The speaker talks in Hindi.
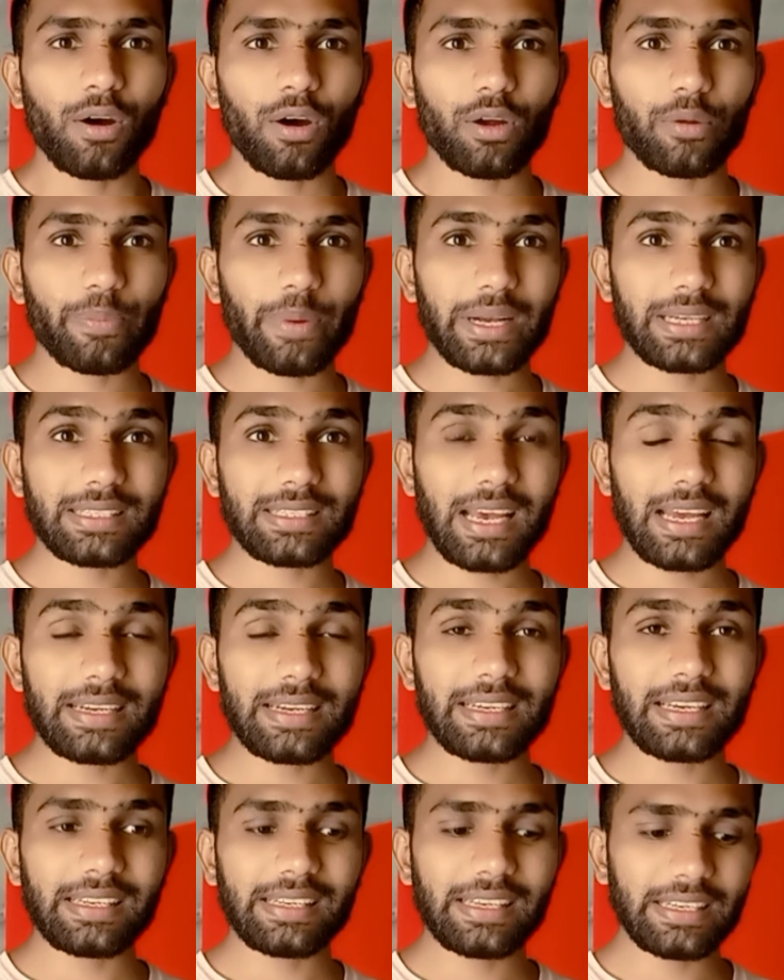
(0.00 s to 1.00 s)
और
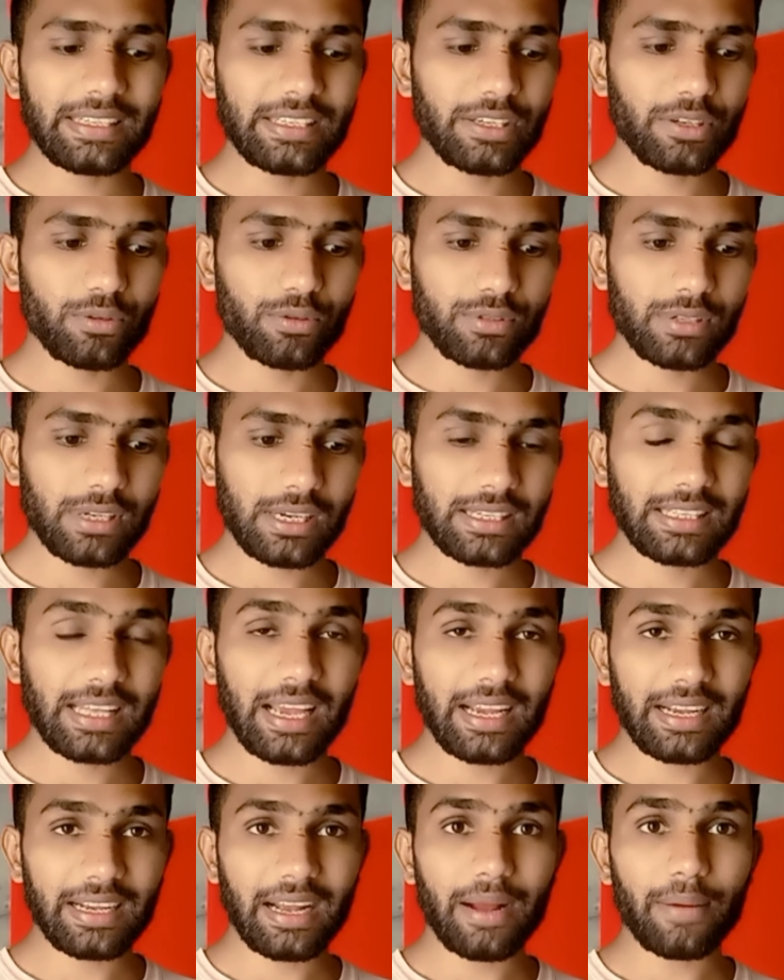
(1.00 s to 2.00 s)
पाकिस्तान के लिए ये हो
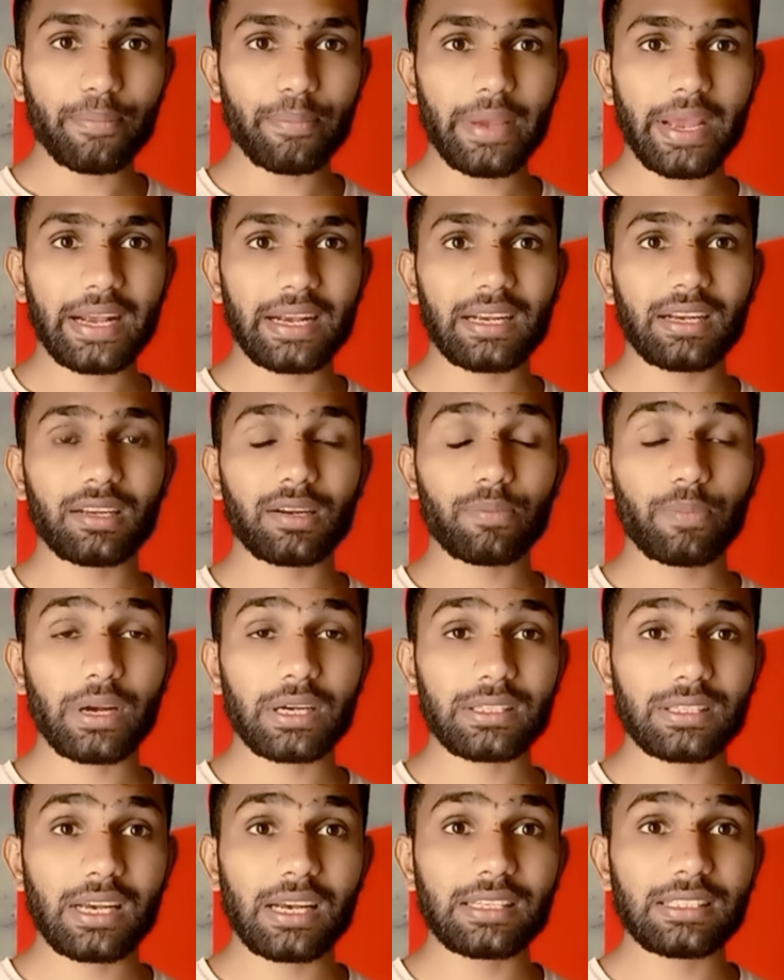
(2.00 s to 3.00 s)
सकता है कम बैक अगर
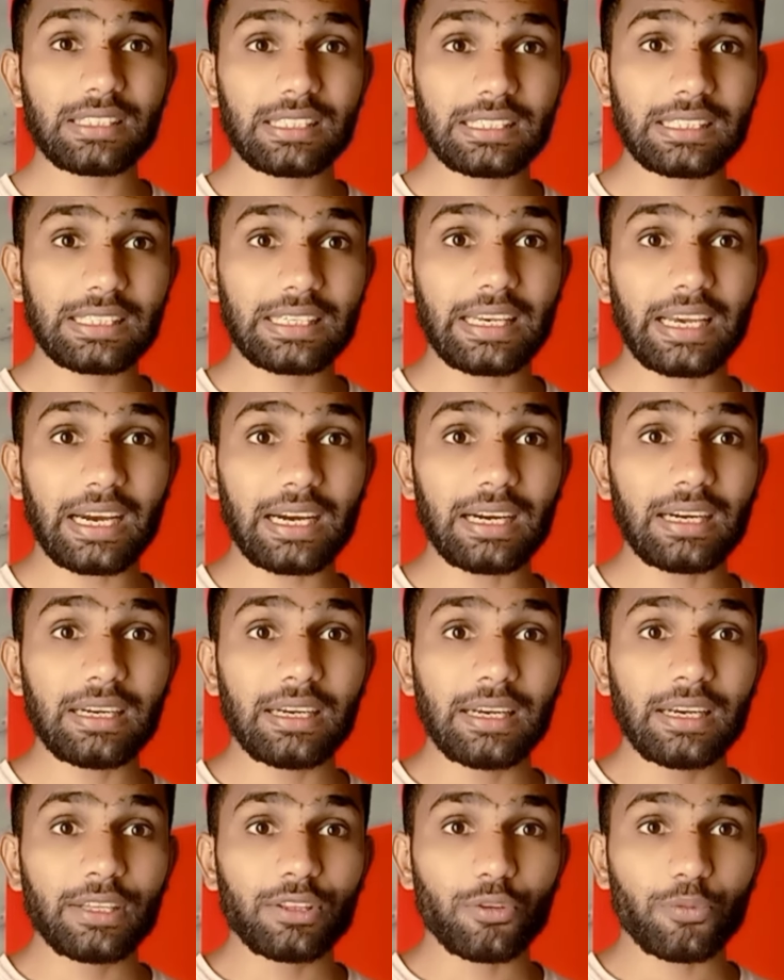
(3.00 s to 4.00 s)
पाकिस्तान जीत गया
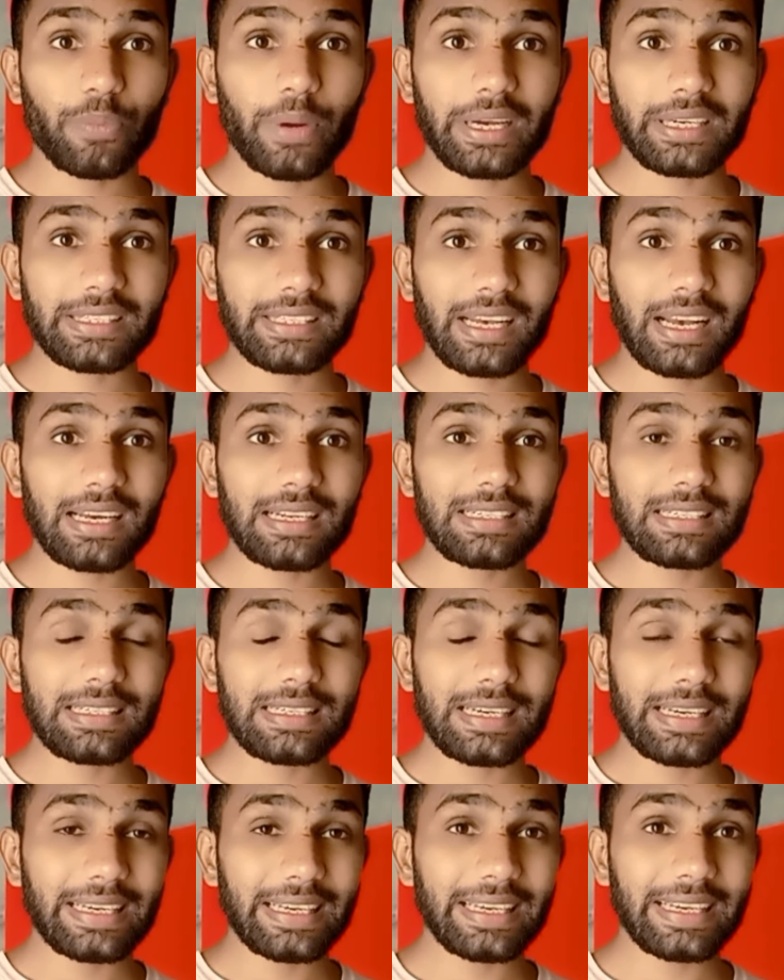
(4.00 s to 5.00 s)
तो पाकिस्तान
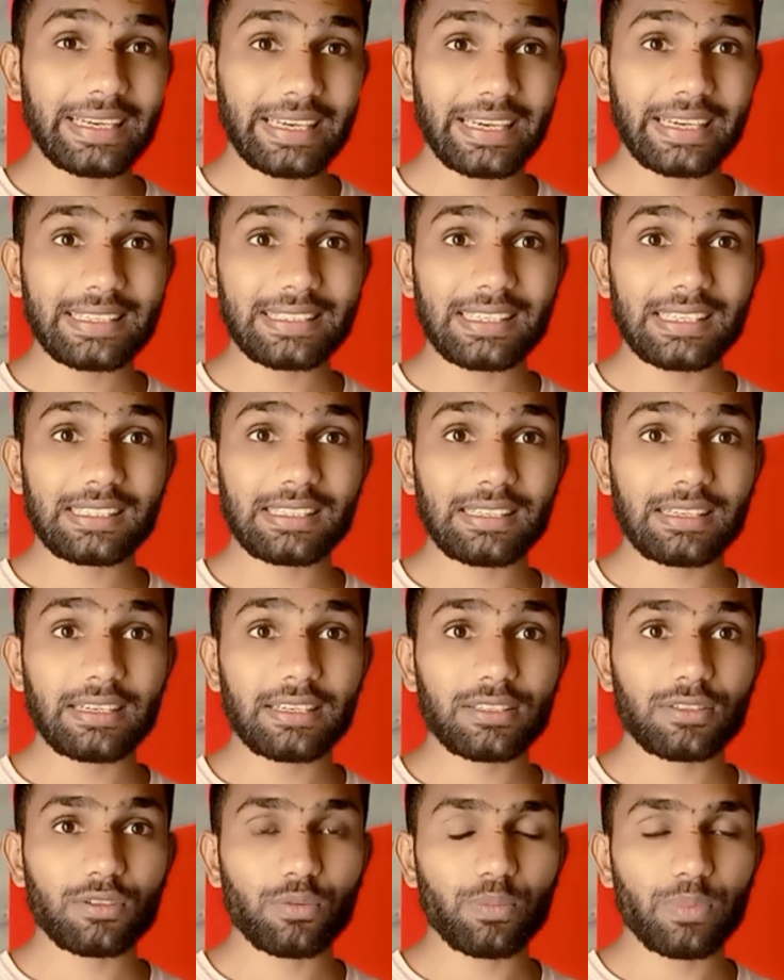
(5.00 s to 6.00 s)
एक एक से
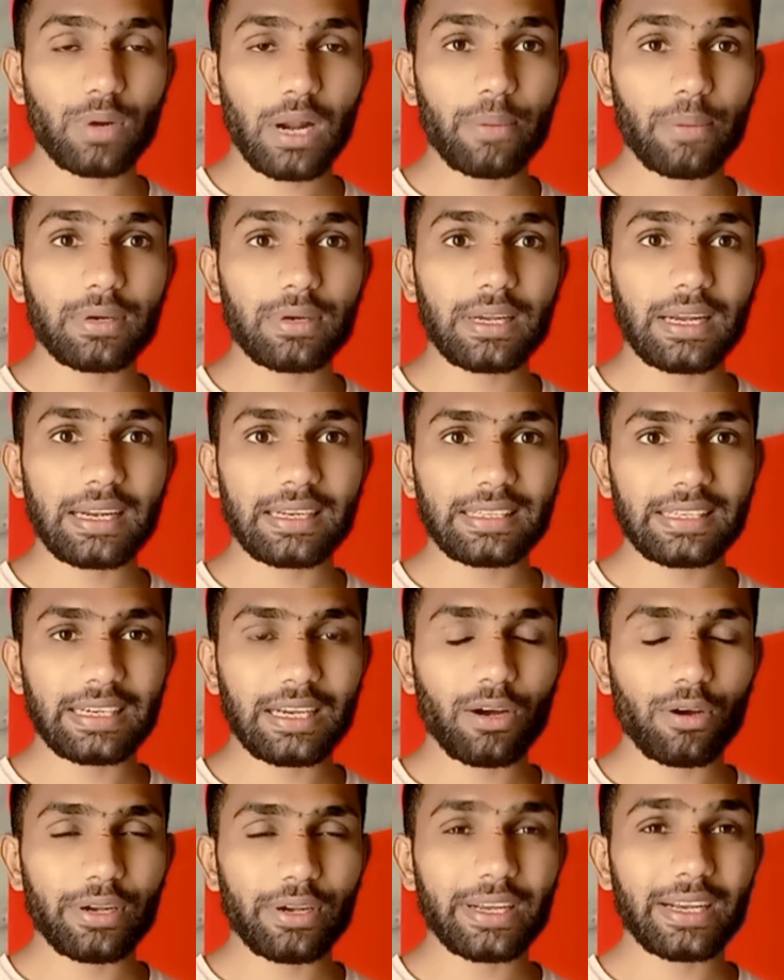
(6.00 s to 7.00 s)
सीरीज़ को बराबर कर
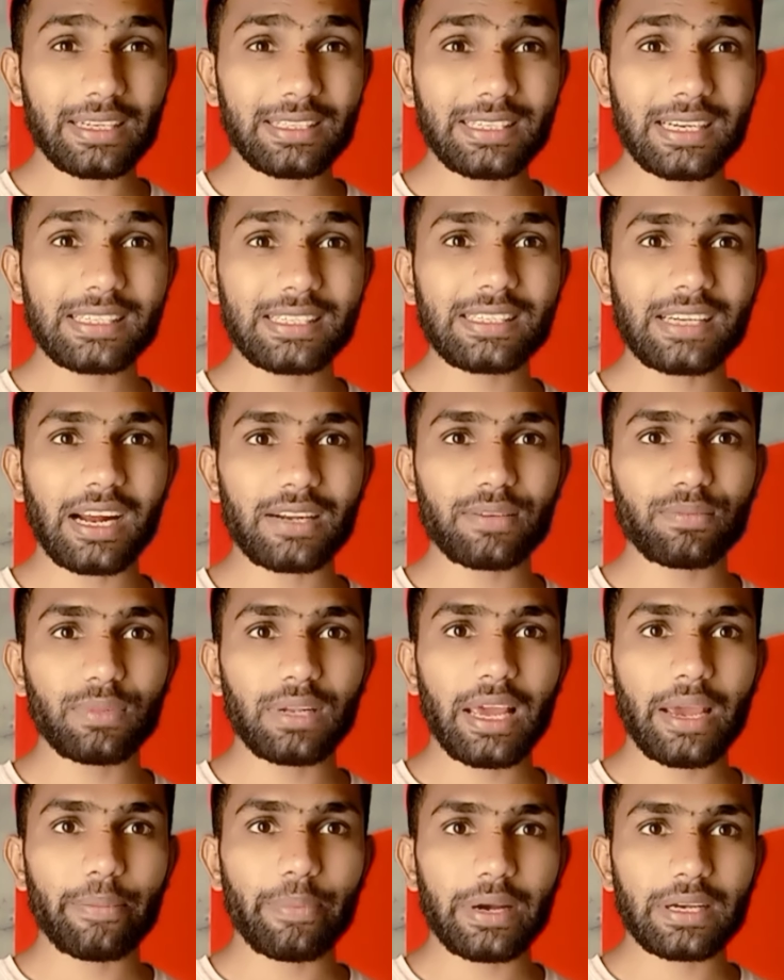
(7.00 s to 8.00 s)
देगा और एक अच्छा स्टार्ट
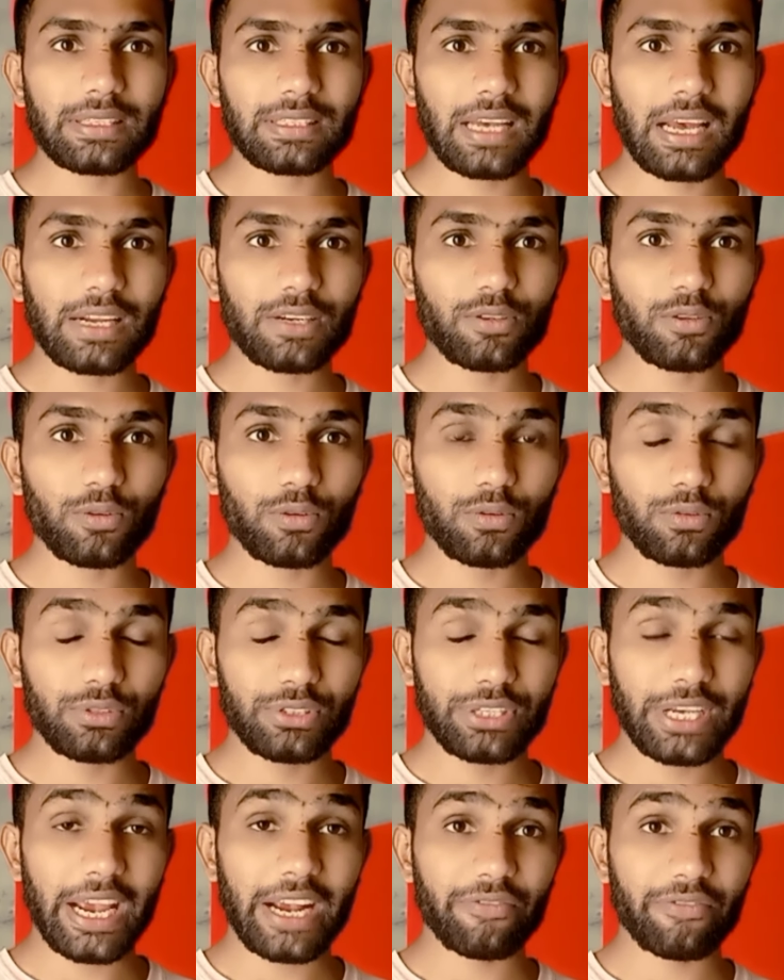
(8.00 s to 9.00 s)
मिला है पाकिस्तान को
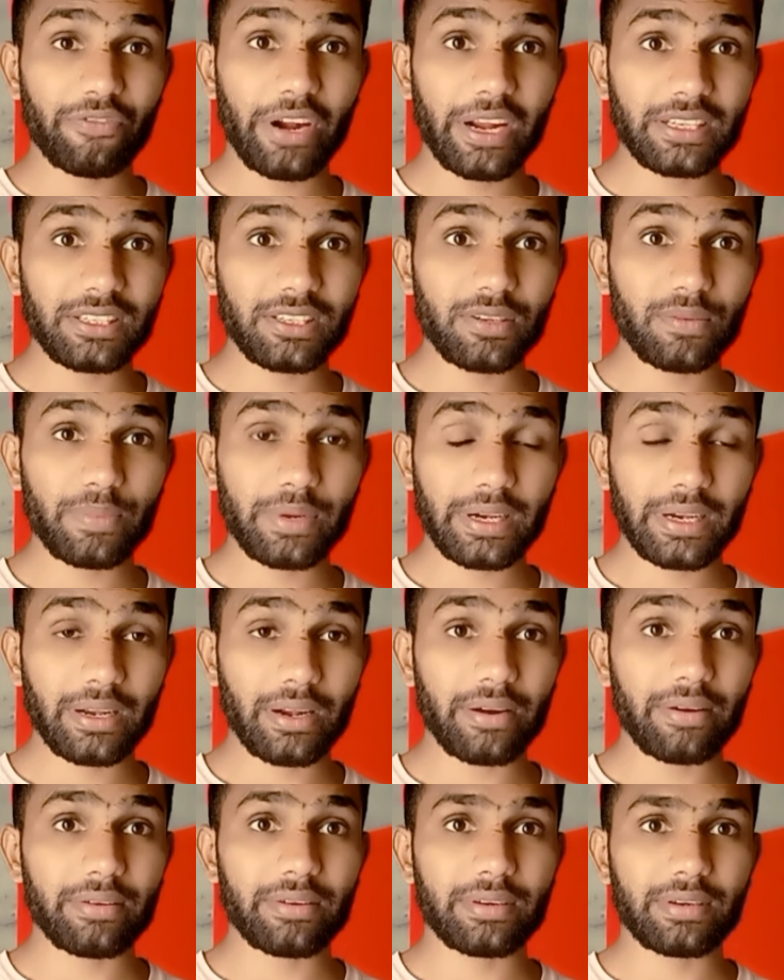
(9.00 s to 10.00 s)
जैक फ्रेजर
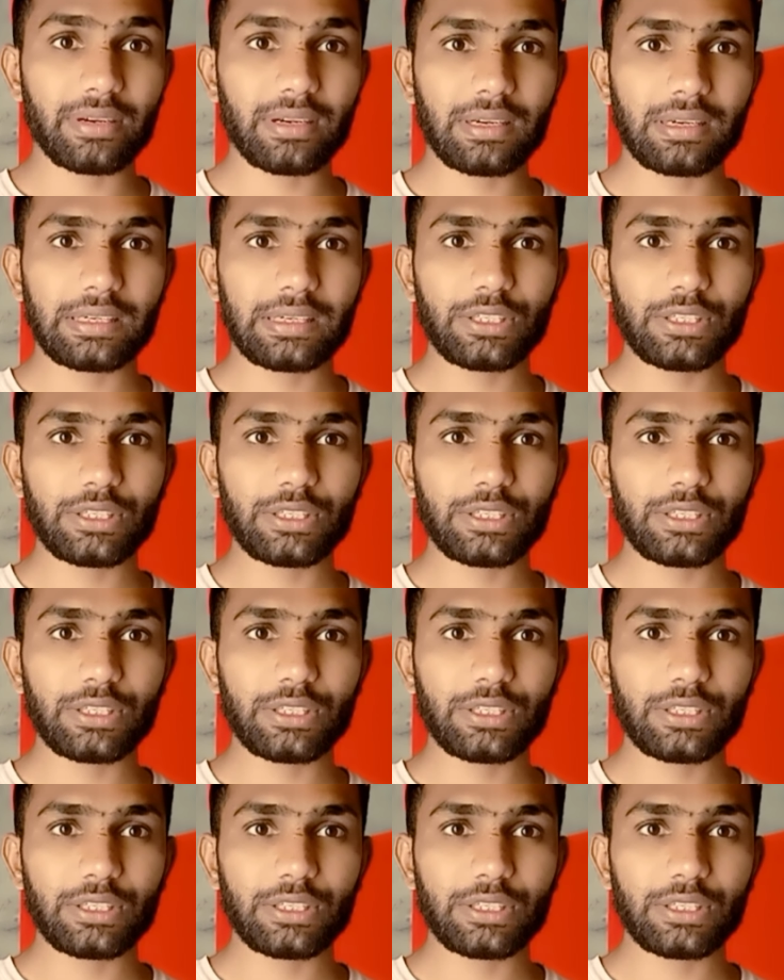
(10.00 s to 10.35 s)
गर्क